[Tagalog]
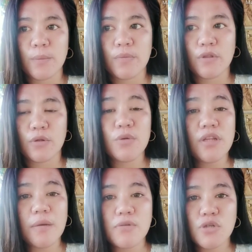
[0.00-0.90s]

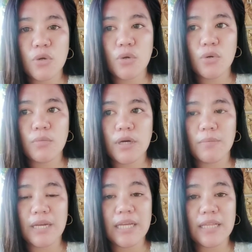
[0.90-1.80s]
noontime show, mga
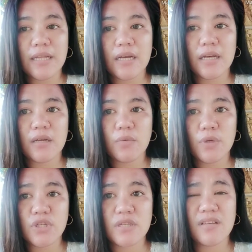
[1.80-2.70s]
balita,
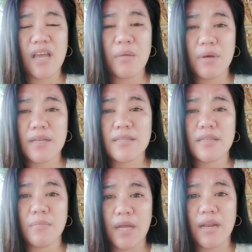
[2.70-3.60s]
which is
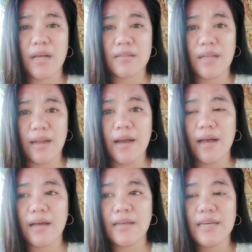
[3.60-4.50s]
ABS-CBN lang talaga
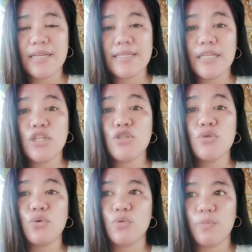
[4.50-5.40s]
since
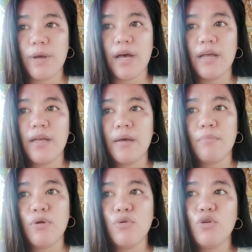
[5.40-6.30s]
noon pa.
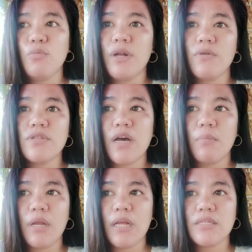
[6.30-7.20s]
Manonood man ako sa
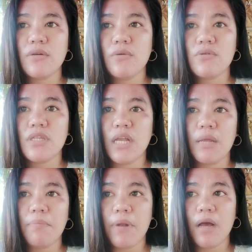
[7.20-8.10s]
kabila, siguro
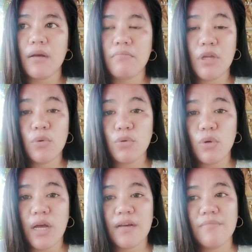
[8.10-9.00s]
silip lang, minuto
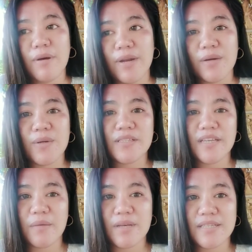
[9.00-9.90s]
lang, babalik ulit sa
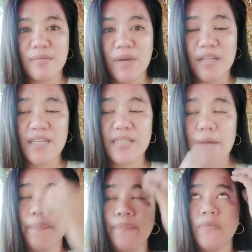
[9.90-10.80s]
ABS-CBN kasi
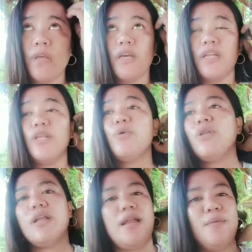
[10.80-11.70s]
hindi ko
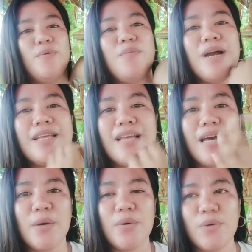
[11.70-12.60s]
din alam kung bakit
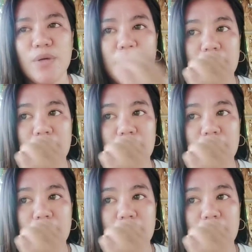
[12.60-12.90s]
ayaw ko yung ibang